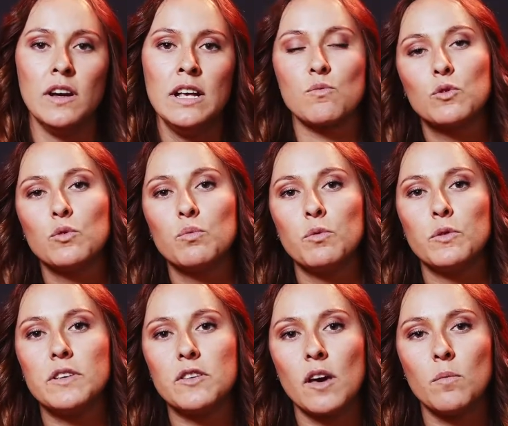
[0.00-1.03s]
Je m'occupe
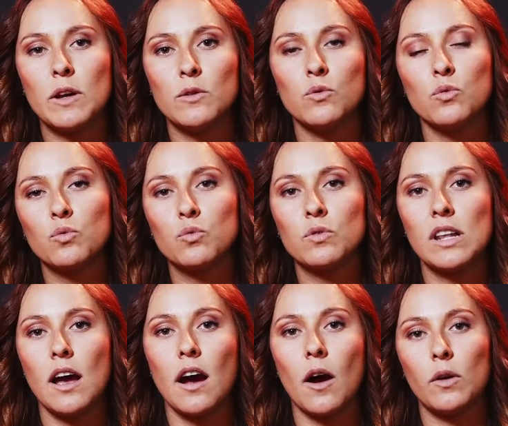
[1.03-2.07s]
déjà bah, de toute
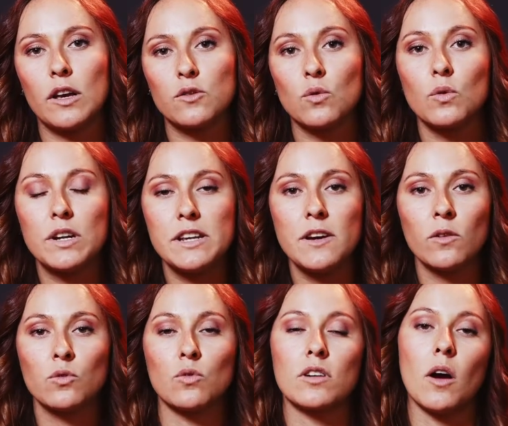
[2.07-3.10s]
la relation
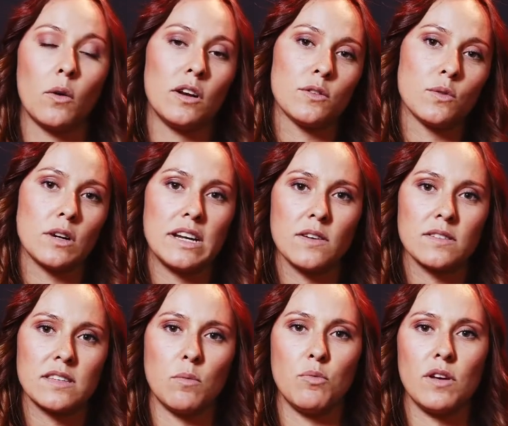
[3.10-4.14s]
client. Donc, la relation client,
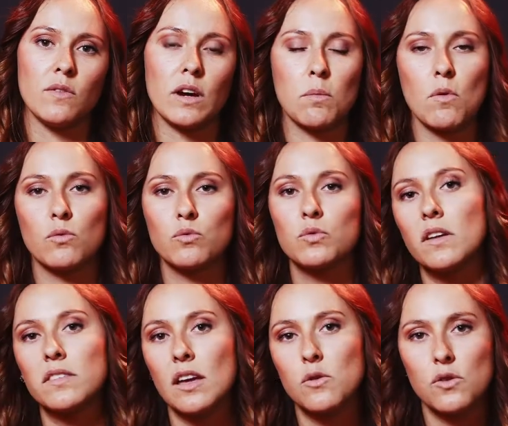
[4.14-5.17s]
ça peut être vraiment tout
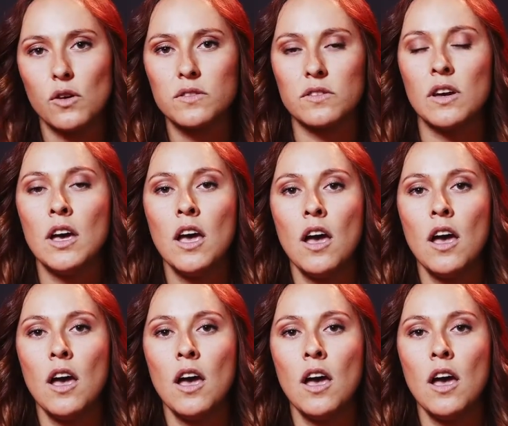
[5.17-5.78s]
un tas de choses.